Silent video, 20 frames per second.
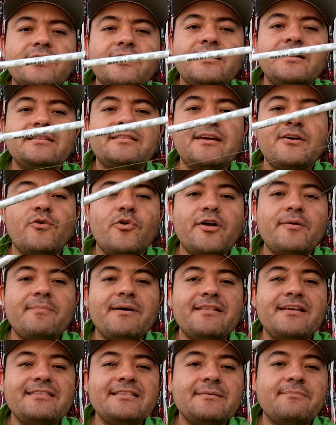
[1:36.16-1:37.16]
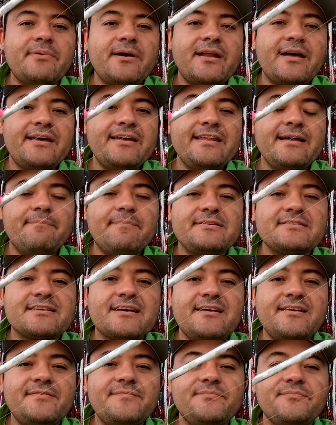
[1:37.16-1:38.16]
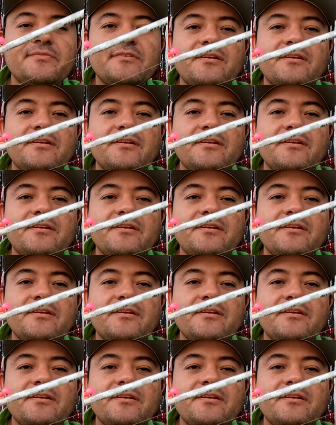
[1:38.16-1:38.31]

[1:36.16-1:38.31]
Ya la tengo armadita para ir a pescar,